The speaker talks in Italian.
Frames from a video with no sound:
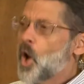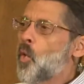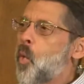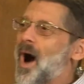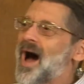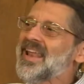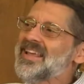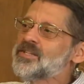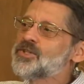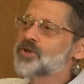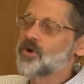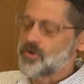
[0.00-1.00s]
Quali
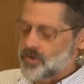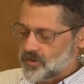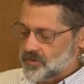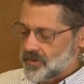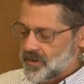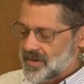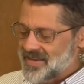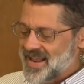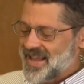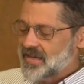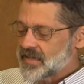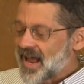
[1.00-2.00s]
sono
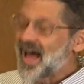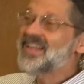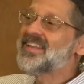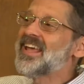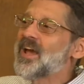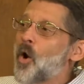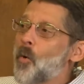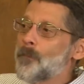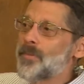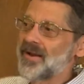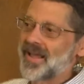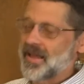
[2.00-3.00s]
le grandi
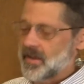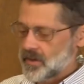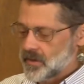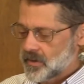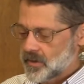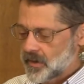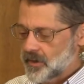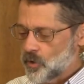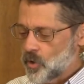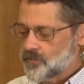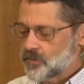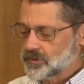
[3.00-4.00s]
opere che
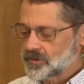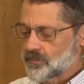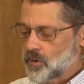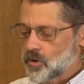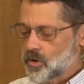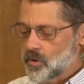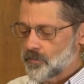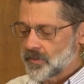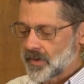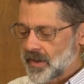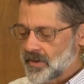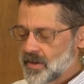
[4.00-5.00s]
noi possiamo
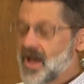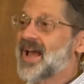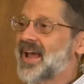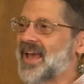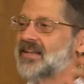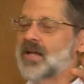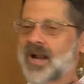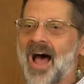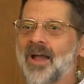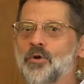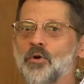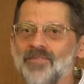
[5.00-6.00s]
compiere che
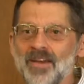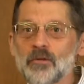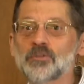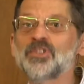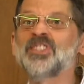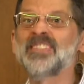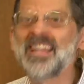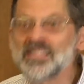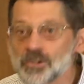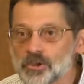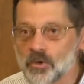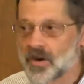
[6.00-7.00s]
daranno vero
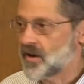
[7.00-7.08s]
senso